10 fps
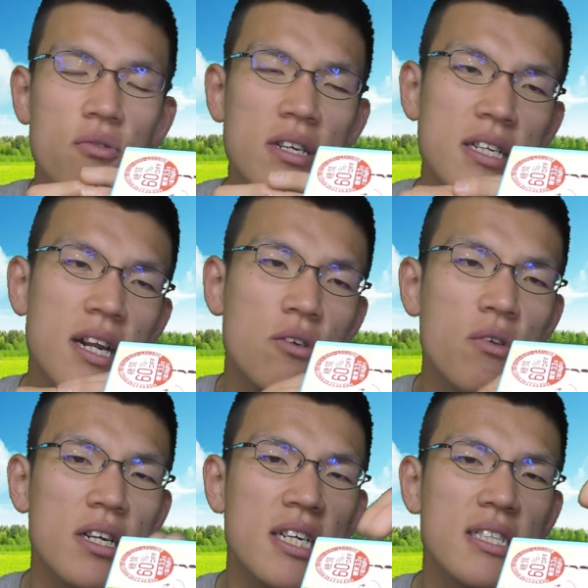きな
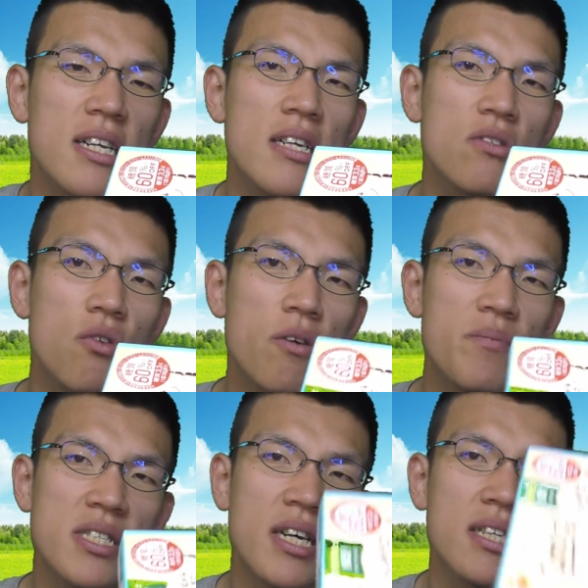粉が苦手だと
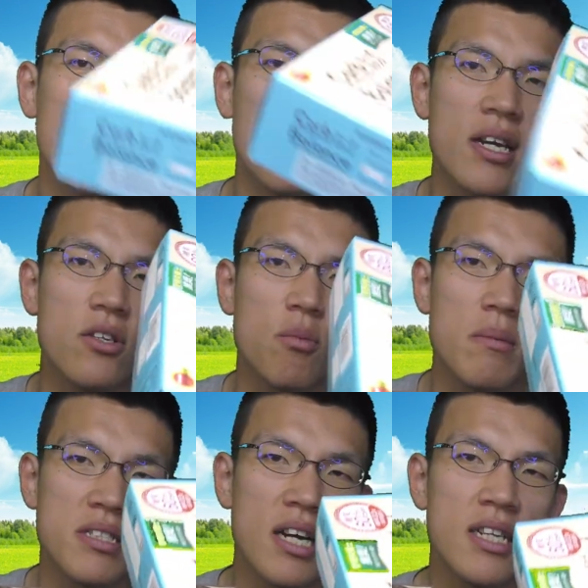避けた方がいいと
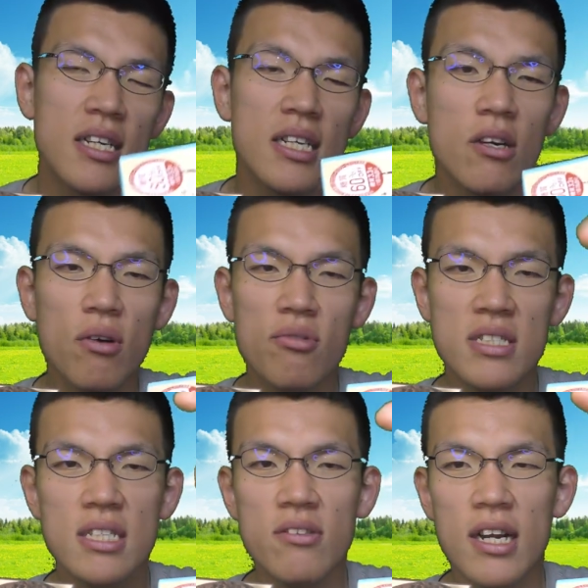思います反対にきな粉がお好
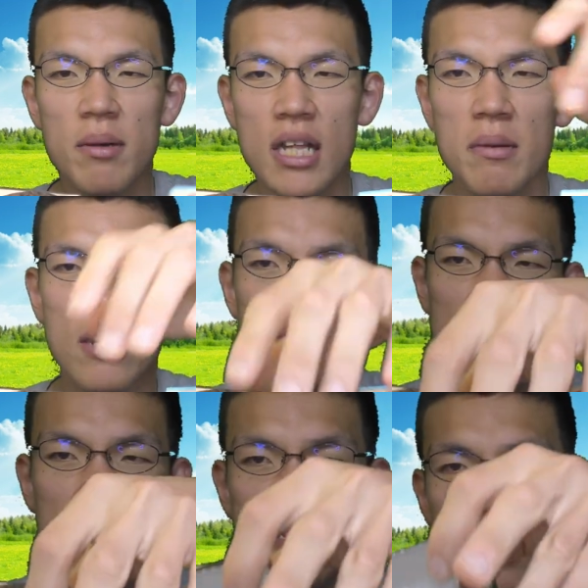きなんであれば食べてほ
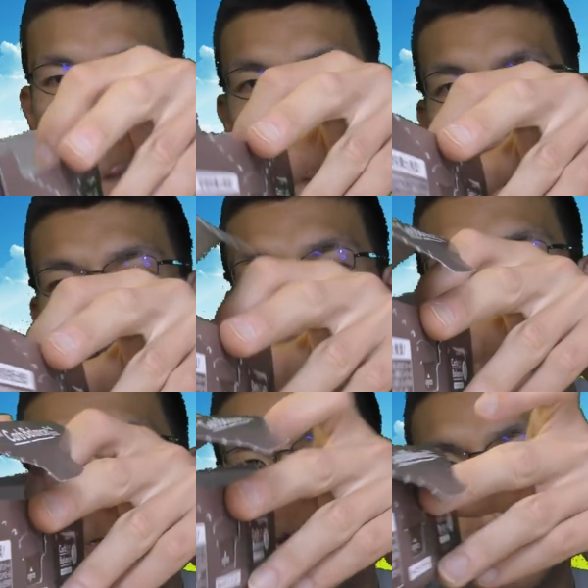しいですねで